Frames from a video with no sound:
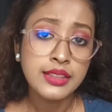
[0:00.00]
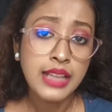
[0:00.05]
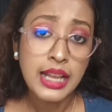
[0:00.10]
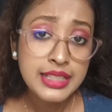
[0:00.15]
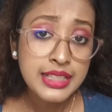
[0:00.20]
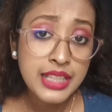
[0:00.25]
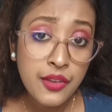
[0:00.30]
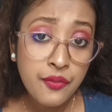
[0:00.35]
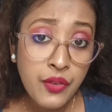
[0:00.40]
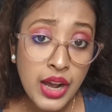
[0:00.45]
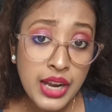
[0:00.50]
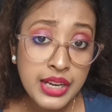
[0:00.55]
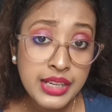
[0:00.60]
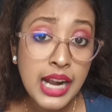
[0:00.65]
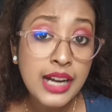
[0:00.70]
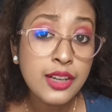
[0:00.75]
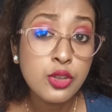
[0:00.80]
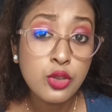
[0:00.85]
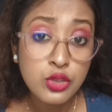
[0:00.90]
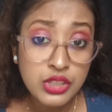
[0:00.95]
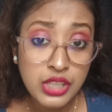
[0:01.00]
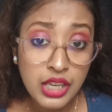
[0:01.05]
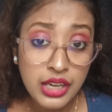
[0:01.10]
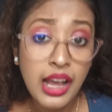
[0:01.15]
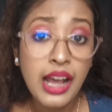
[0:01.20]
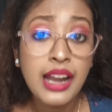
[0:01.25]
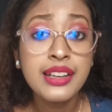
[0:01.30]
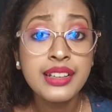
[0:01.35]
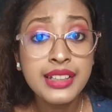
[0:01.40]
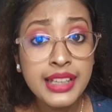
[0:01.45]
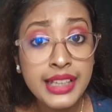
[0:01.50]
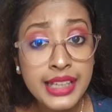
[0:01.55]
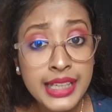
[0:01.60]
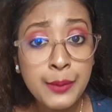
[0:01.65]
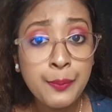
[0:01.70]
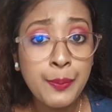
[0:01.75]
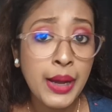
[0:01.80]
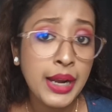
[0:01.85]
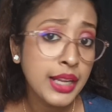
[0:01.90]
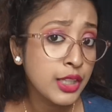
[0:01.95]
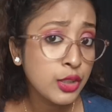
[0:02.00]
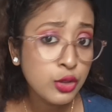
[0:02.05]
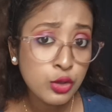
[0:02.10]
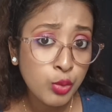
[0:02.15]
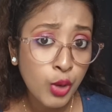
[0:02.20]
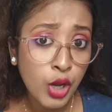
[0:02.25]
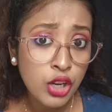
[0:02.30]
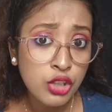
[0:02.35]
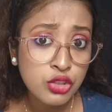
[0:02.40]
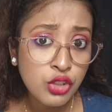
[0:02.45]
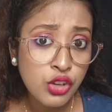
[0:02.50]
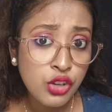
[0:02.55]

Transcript: তা জেফার নাটক ছাড়া আর কি কি পারে একটু বলো